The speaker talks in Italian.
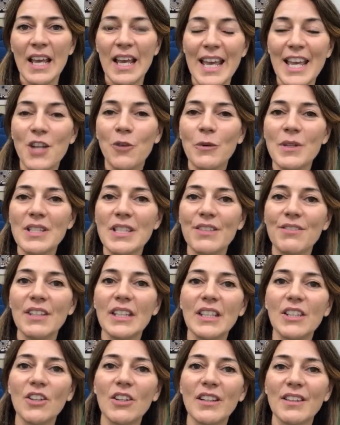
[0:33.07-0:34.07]
E in questi
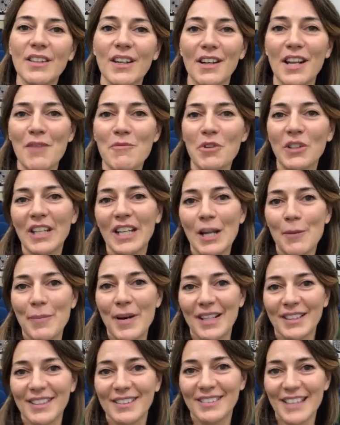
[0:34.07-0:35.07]
video entreremo nella
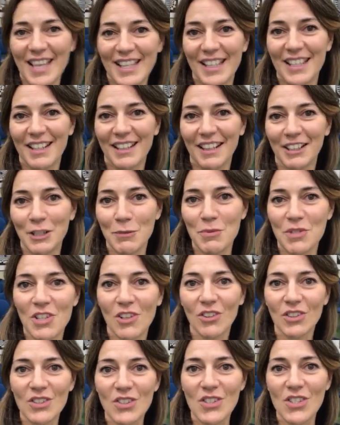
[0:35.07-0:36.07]
parte tecnica di
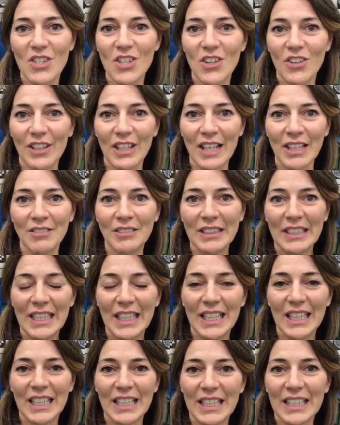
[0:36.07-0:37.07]
psicodizione,
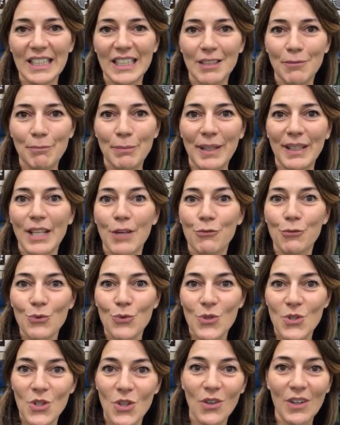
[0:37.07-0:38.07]
eh, perché
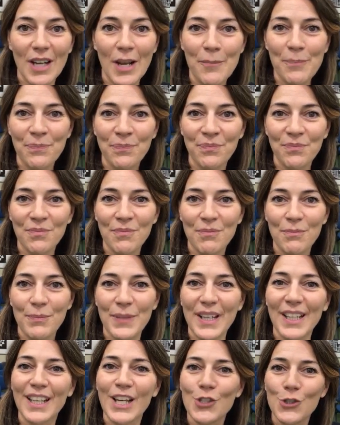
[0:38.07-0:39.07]
funziona,
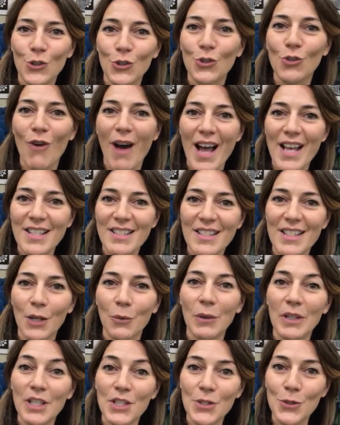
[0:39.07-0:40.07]
perché sotto
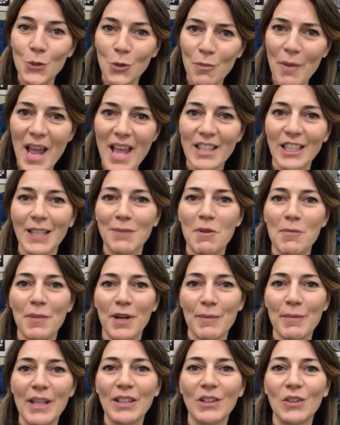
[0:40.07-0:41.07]
ansia quegli strumenti mi
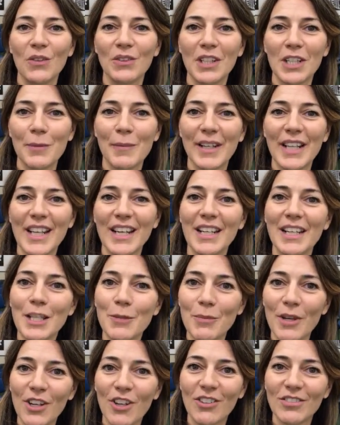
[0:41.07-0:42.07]
permettono di rimanere
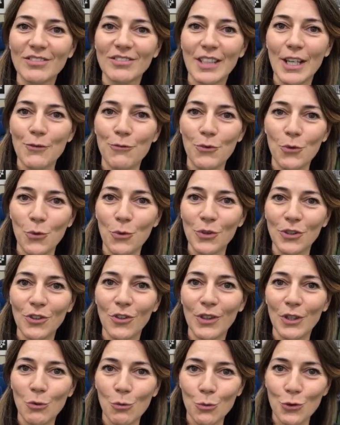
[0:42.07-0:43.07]
libero e
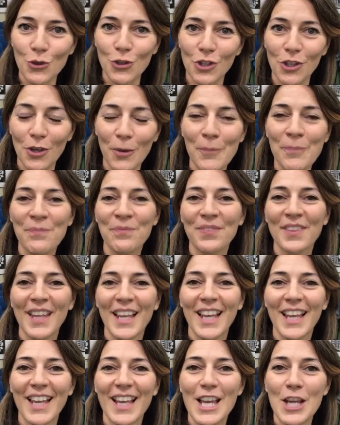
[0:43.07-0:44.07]
fluido e lucido.
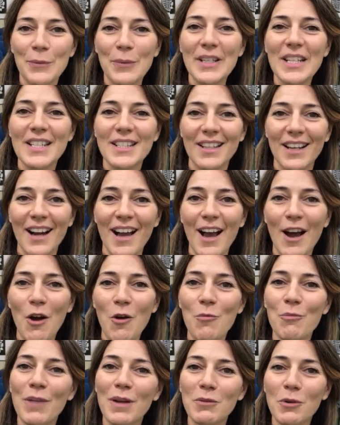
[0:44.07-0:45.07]
E quindi sarà
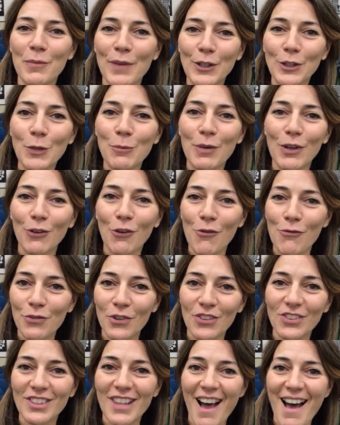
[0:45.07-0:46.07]
un bel momento per
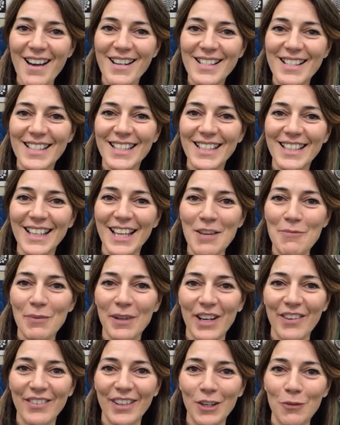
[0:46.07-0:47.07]
confrontarsi e
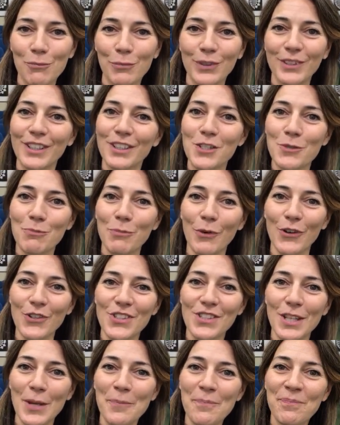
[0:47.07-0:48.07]
per avere un po' di
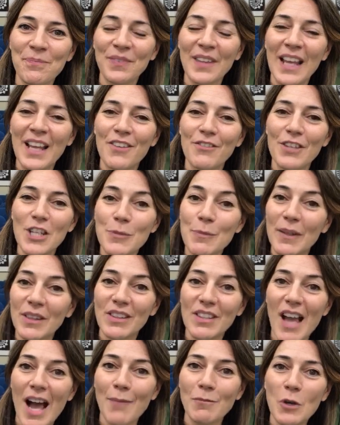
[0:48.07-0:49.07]
risposte. Vi
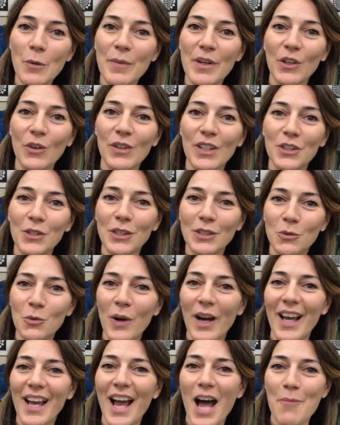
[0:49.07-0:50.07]
aspettiamo mercoledì
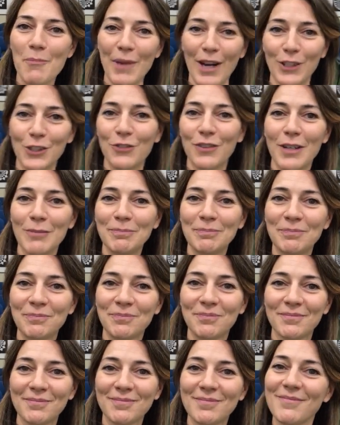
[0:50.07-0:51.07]
2 a Padova.
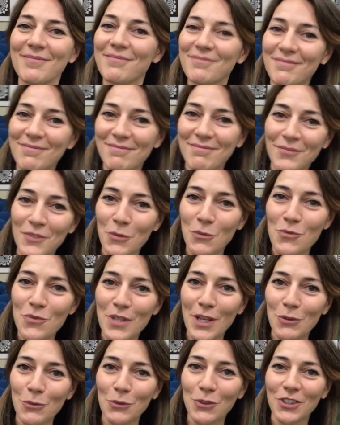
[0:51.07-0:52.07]
Un
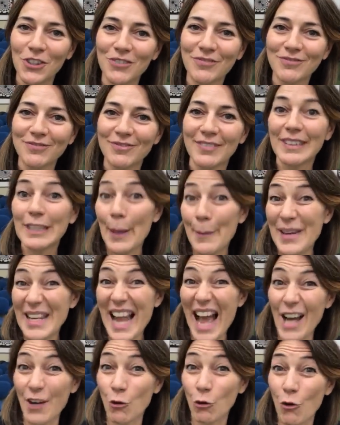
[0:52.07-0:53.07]
saluto da
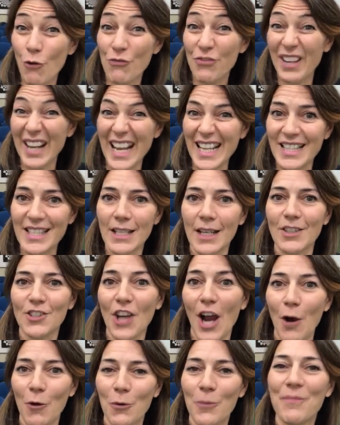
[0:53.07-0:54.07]
Milano Conferenza.
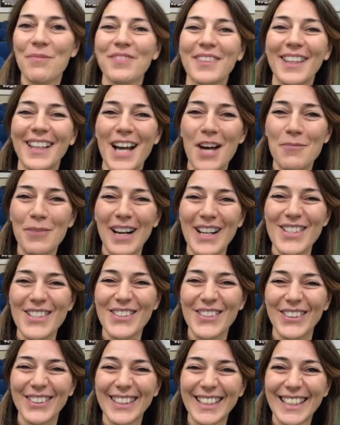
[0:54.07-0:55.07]
Ciao, a
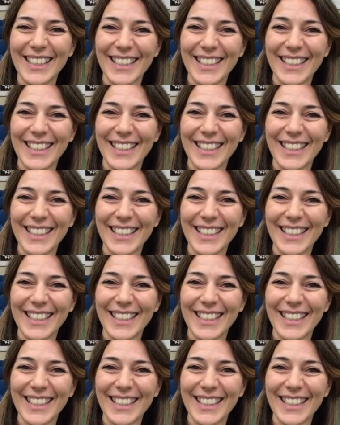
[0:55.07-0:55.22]
presto.